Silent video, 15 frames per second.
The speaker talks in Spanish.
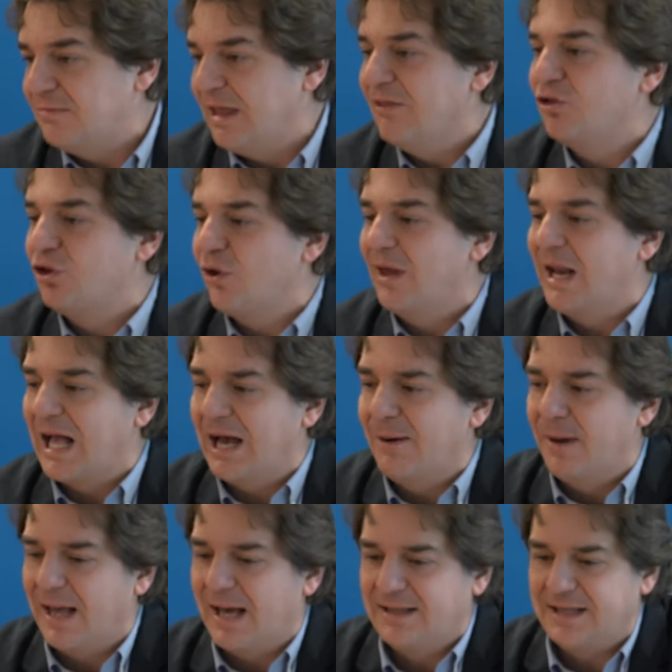dentro de la
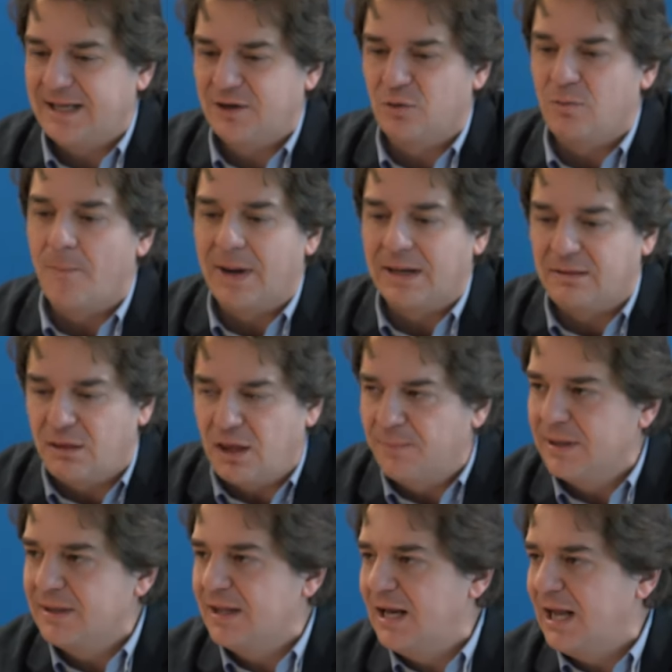cabalgata, como
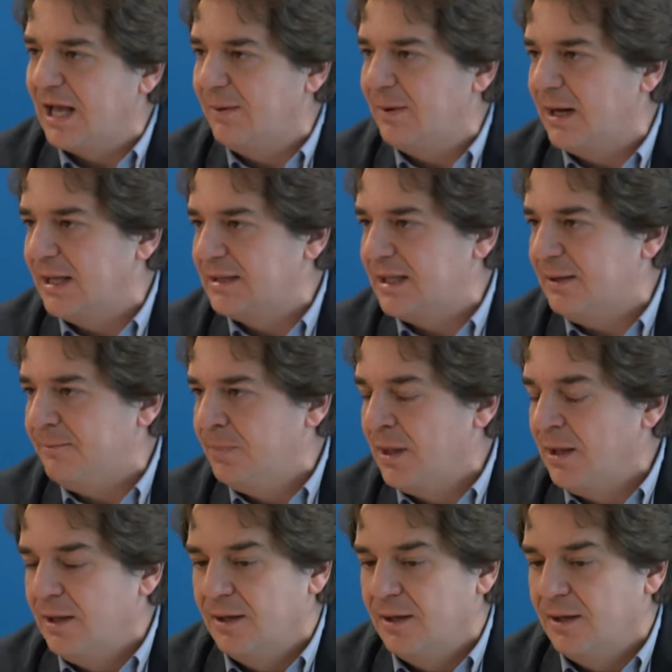participante cabalgata,